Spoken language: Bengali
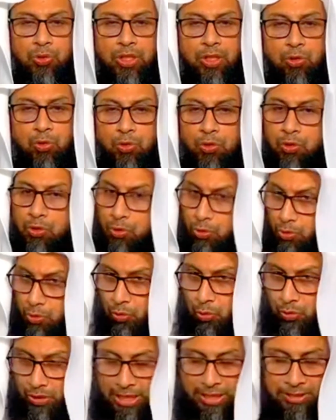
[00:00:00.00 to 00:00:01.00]
সুদের কোনো
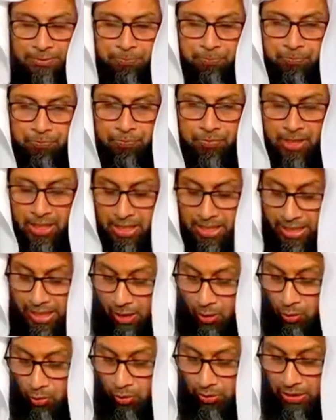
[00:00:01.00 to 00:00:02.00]
সুযোগ নাই
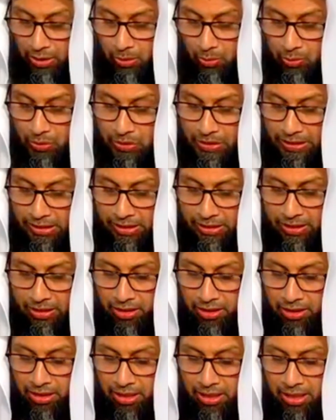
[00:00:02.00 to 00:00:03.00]
এখন কথা হচ্ছে
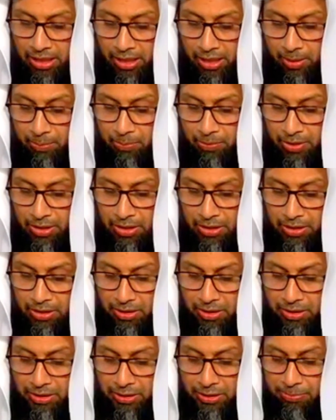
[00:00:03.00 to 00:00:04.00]
আপনি
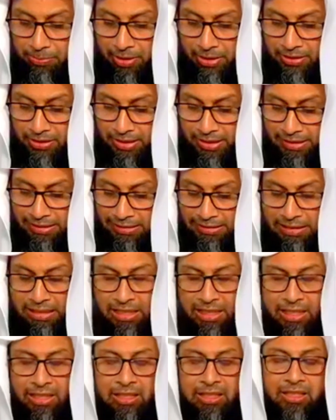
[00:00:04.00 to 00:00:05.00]
যে বাড়িটা
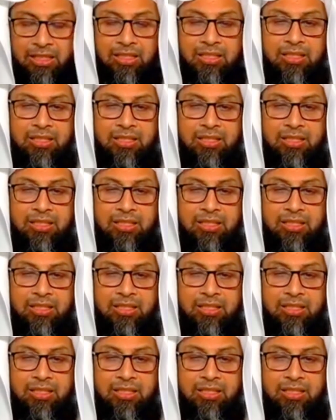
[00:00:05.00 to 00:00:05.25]
কিনলেন